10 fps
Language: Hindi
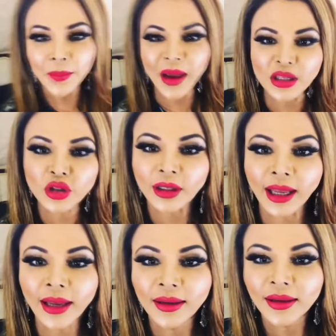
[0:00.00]
माई
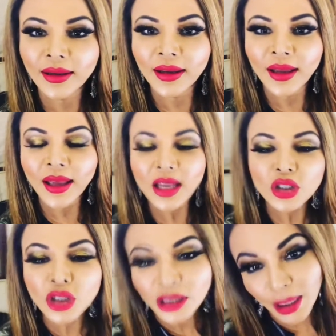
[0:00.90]
चिटी
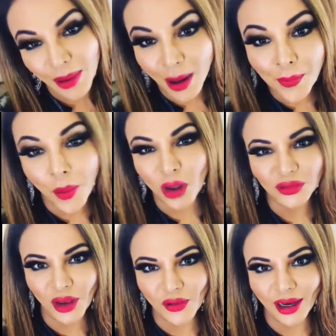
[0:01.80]
चिट्टी मेरा
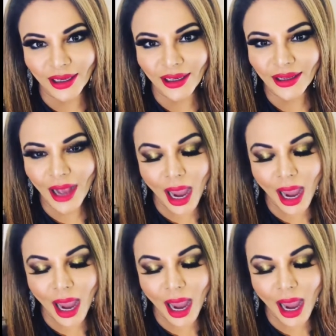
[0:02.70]
बहुत फेवरेट है